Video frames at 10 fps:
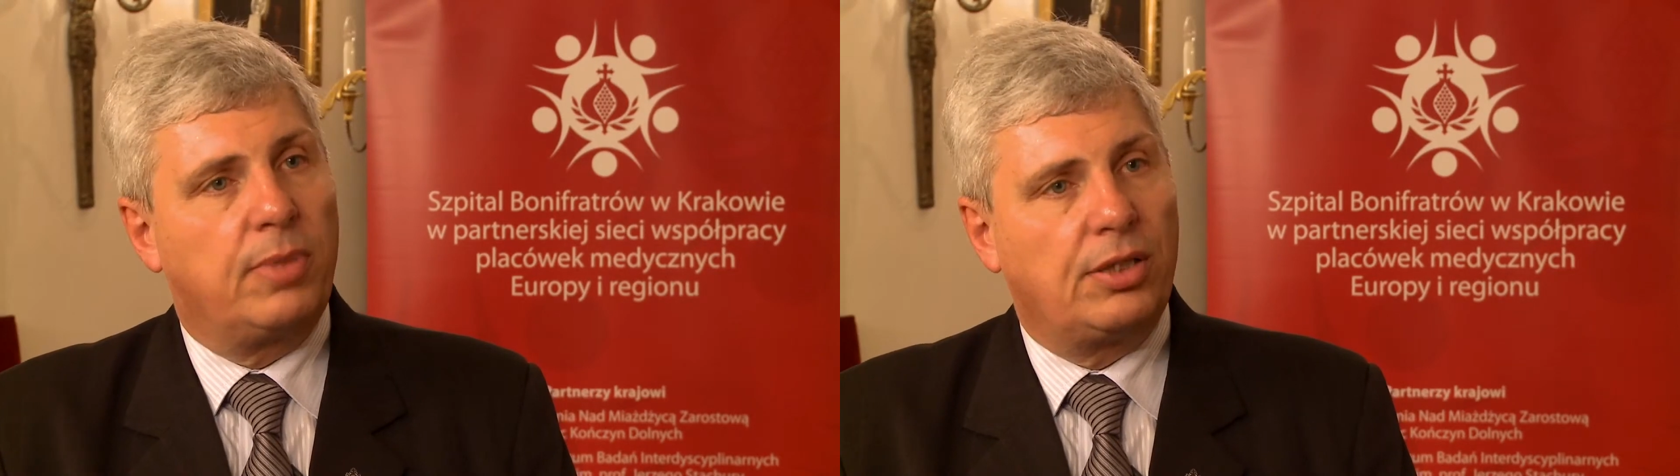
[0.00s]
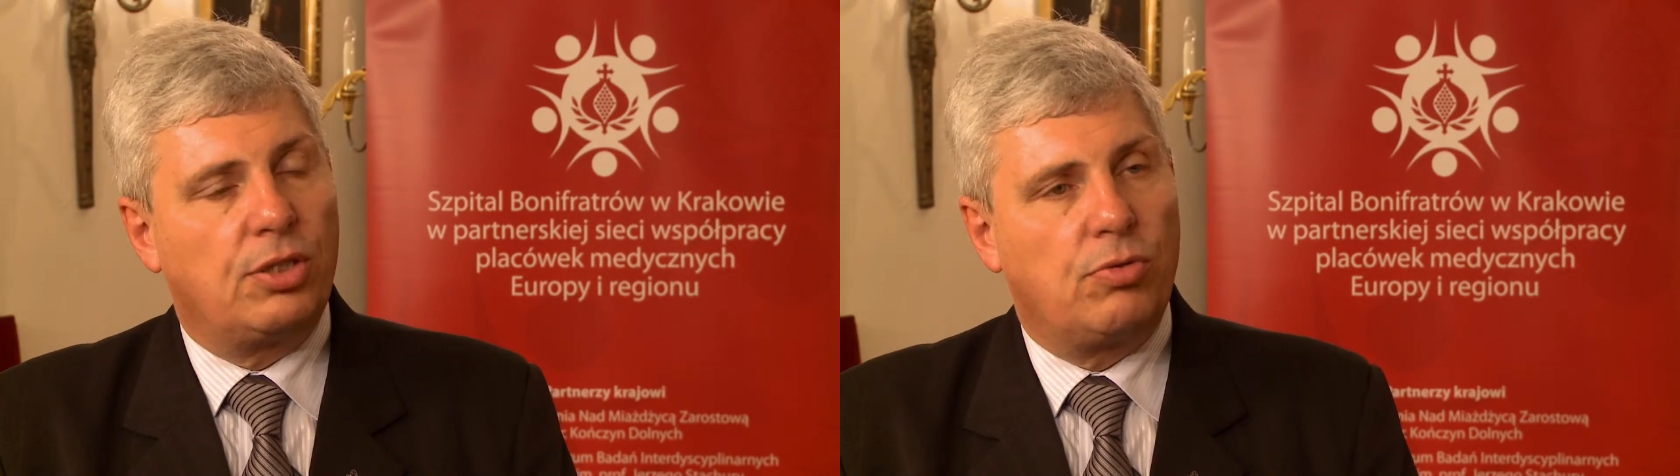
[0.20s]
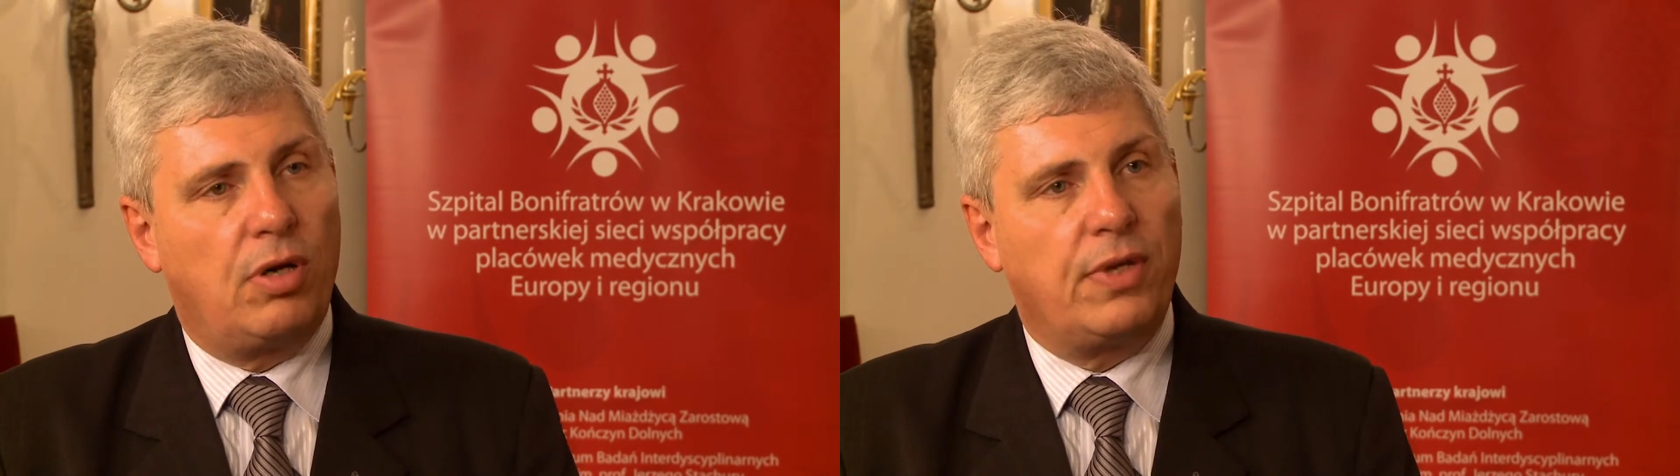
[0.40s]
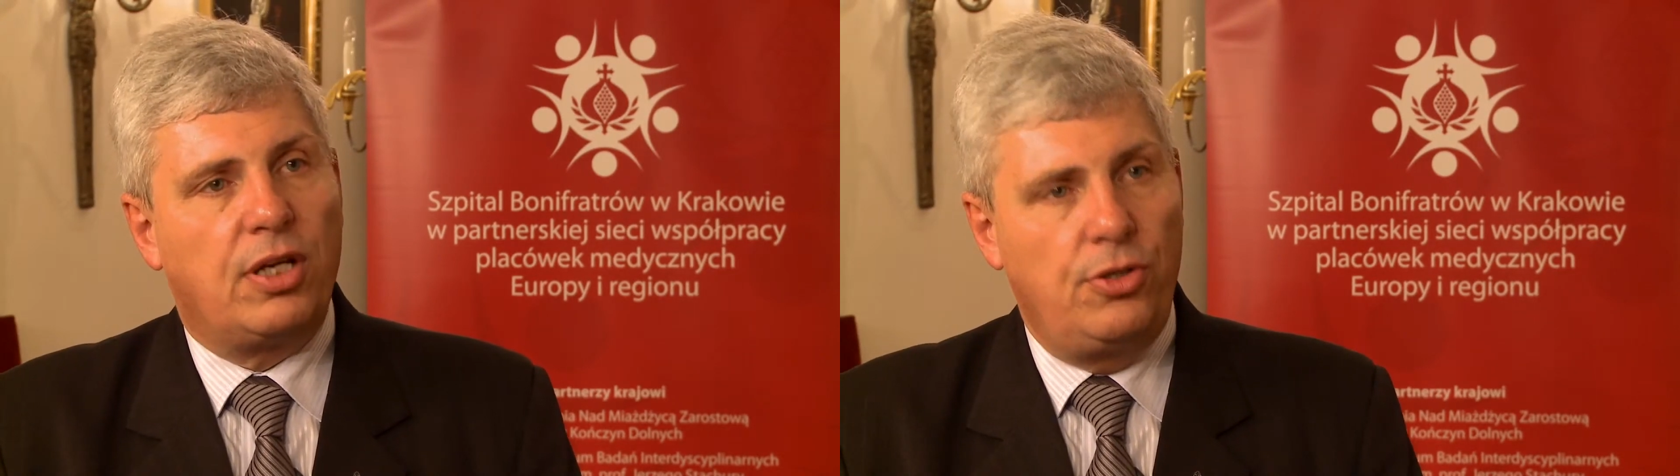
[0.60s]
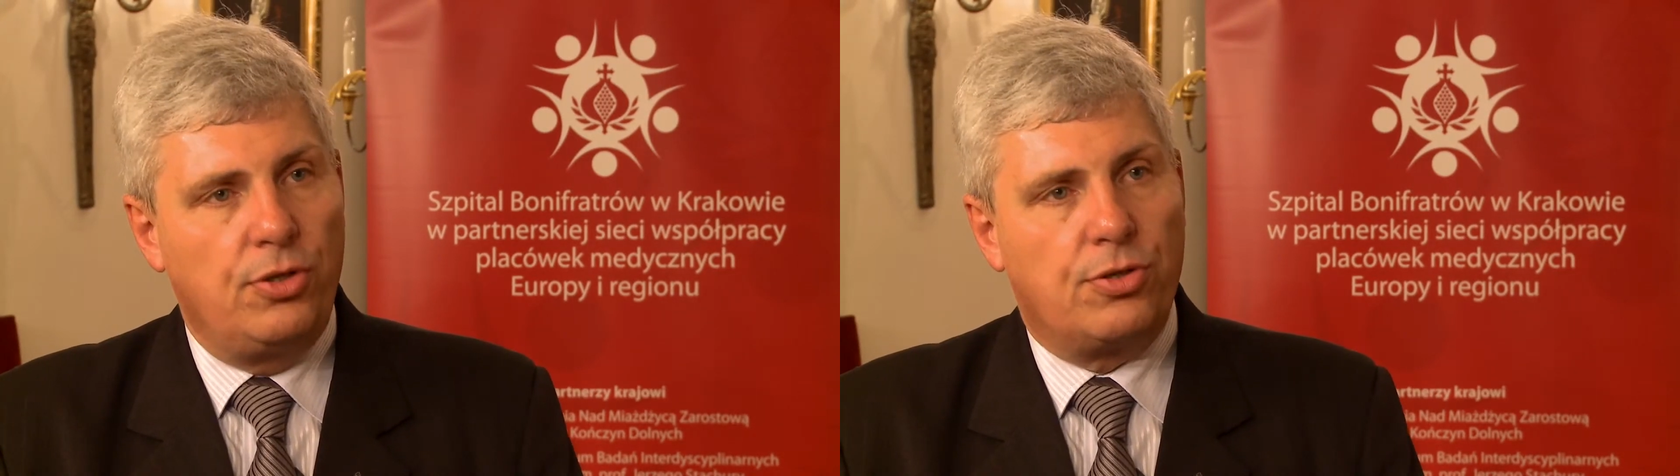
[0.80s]
Bratysławie
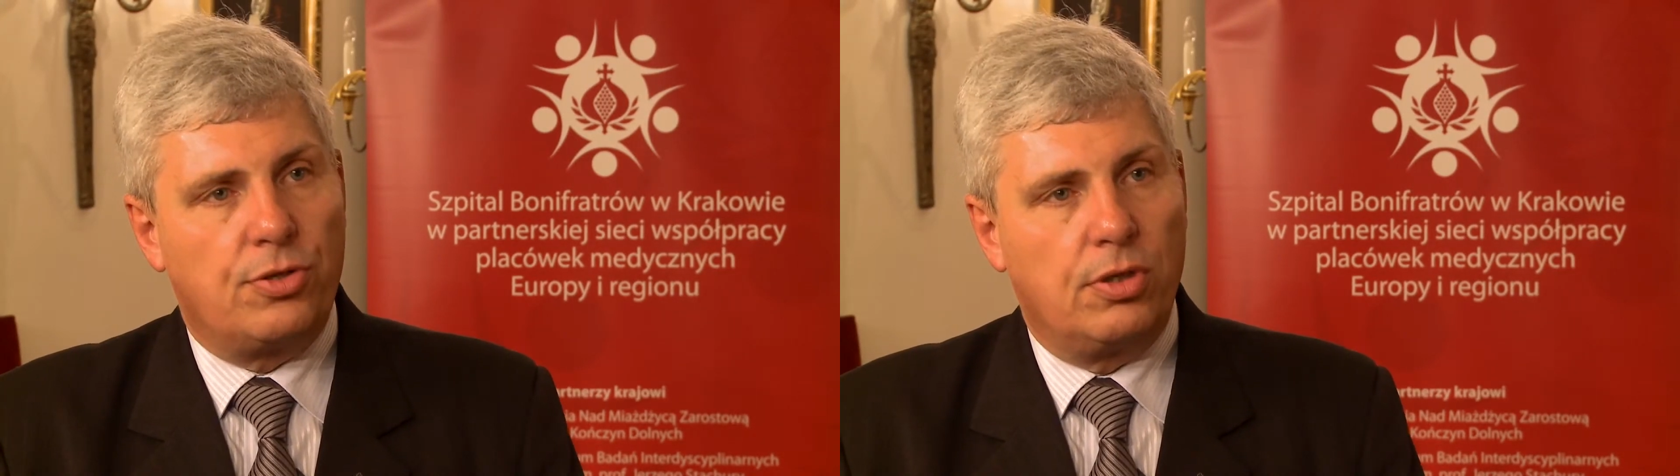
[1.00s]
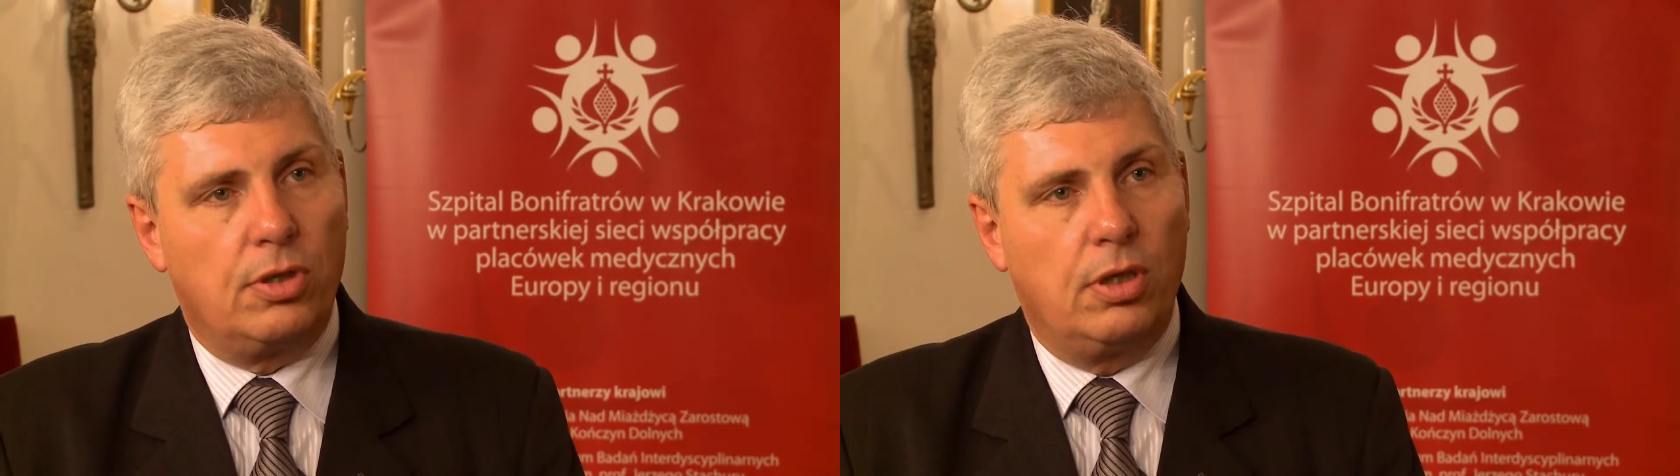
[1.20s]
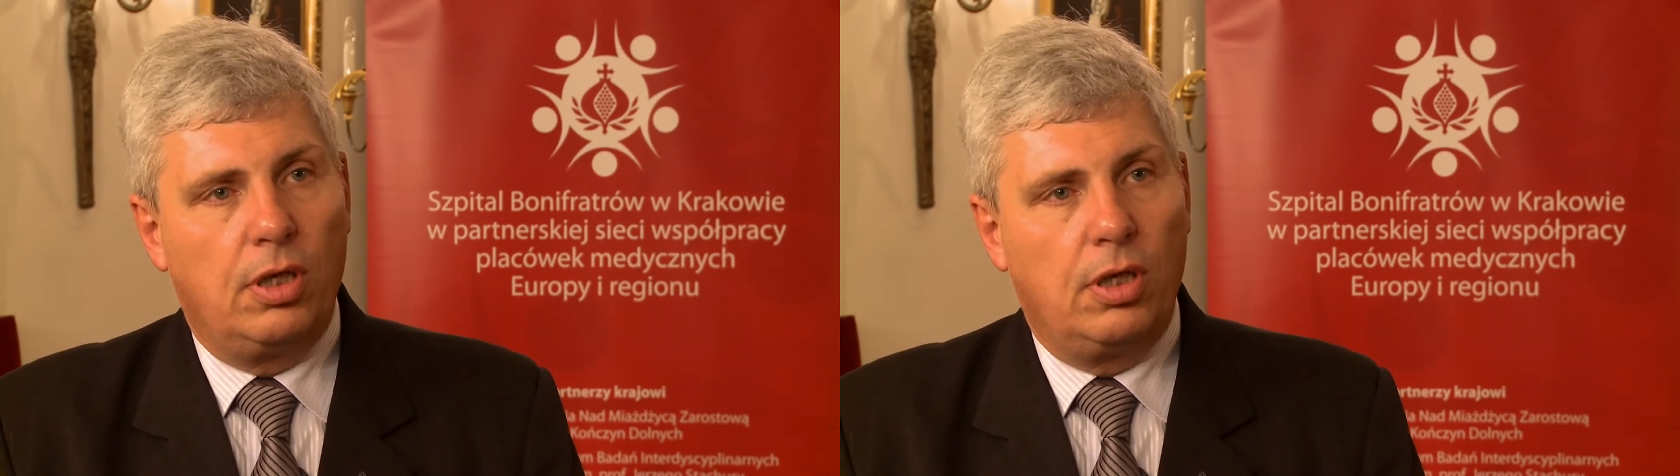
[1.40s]
kliniczny.